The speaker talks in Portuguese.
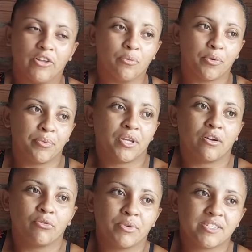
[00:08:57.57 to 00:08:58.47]
falou pra mim que ia
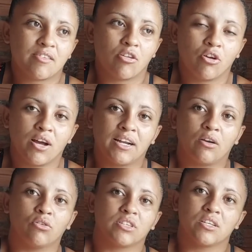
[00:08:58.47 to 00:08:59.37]
começar a colocar na
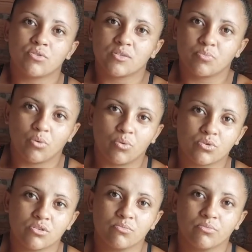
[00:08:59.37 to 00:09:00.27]
conta da sua
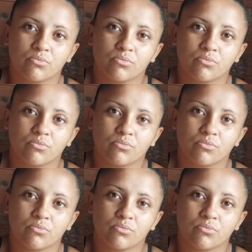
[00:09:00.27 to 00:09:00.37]
esposa.